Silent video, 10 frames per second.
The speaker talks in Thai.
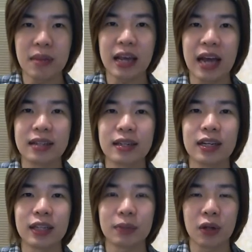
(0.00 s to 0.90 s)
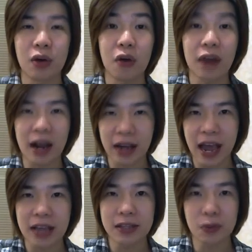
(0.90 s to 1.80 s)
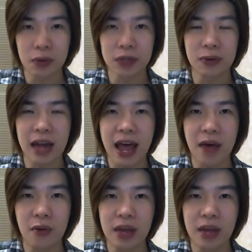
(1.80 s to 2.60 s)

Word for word: การเจริญเติบโตของร่างกายสูงที่สุดแล้ว